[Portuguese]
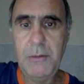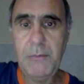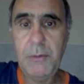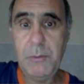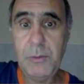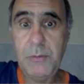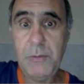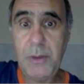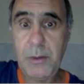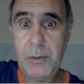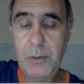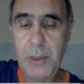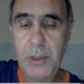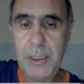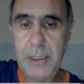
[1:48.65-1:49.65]
vamos ver
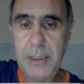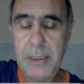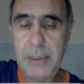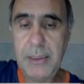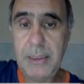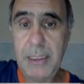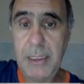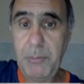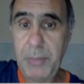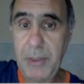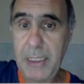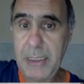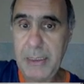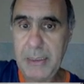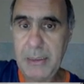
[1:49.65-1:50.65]
agora ele na
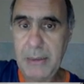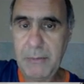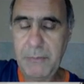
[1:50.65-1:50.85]
prática,